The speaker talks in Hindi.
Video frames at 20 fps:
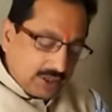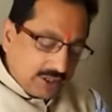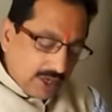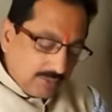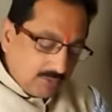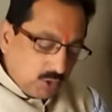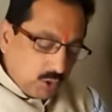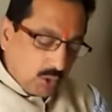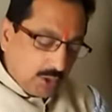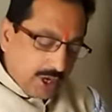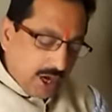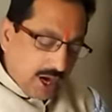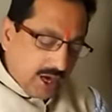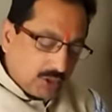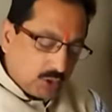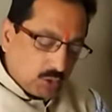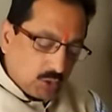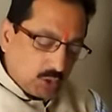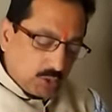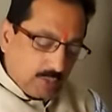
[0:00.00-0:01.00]
समझो क्या
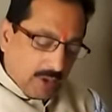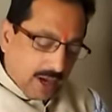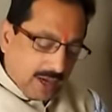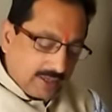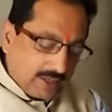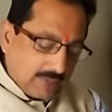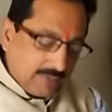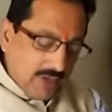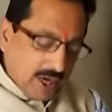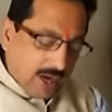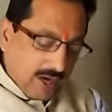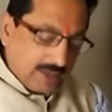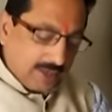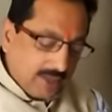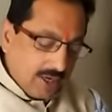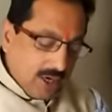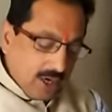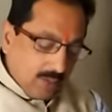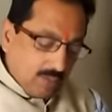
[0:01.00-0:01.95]
है स्वच्छ भारत अभियान